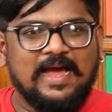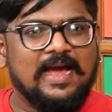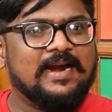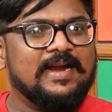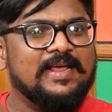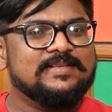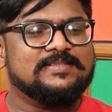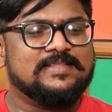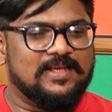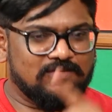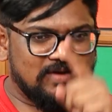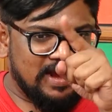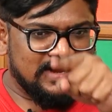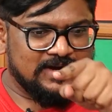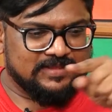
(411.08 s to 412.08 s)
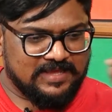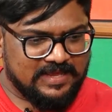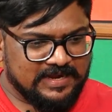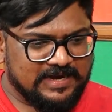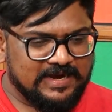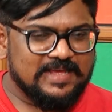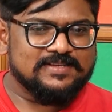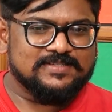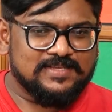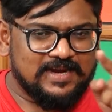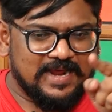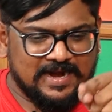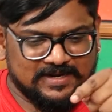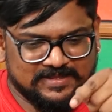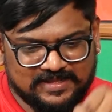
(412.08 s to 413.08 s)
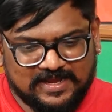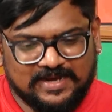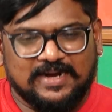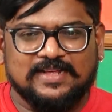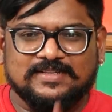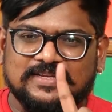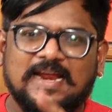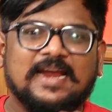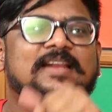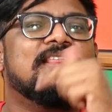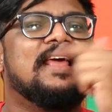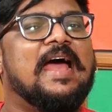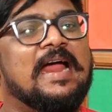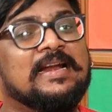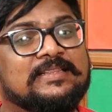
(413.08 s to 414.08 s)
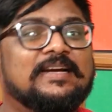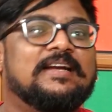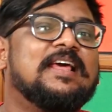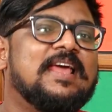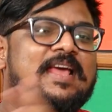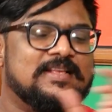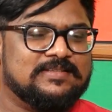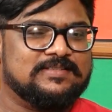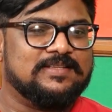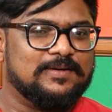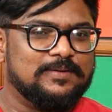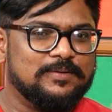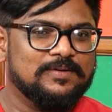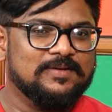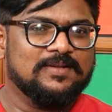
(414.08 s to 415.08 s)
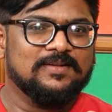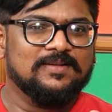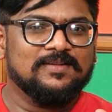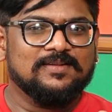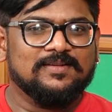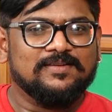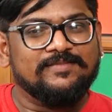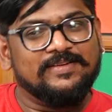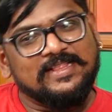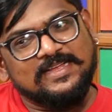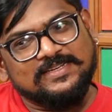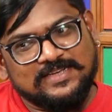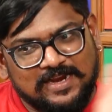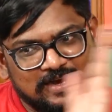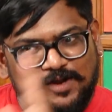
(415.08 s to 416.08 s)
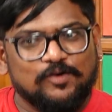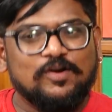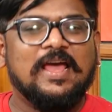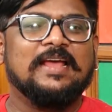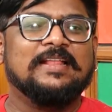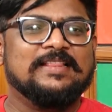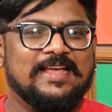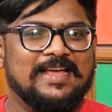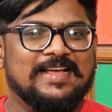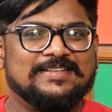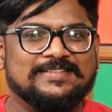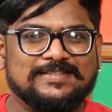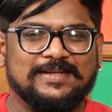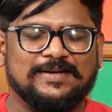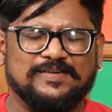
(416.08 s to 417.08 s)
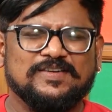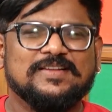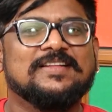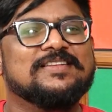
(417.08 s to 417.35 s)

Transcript: అక్కడ వేస్తారు ఆయనదే ఇక్కడ వేస్తారు ఆయనదే ఇక్కడ వేస్తారు ఆయనదే అంతటా వేస్తారు ఓకే విదేశాల్లో కూడా ఆయనదే వేస్తారు